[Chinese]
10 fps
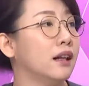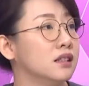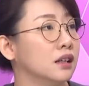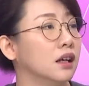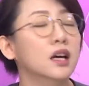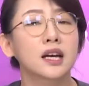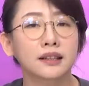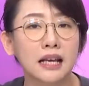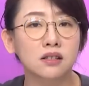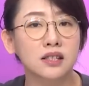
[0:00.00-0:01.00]
看见了。
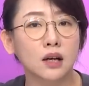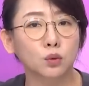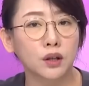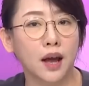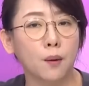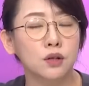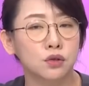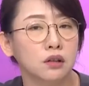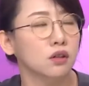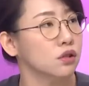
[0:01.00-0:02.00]
但是这样对台湾
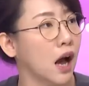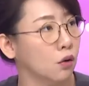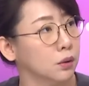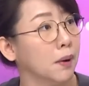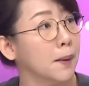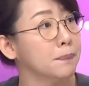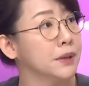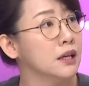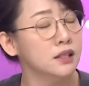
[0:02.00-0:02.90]
真的是好的吗？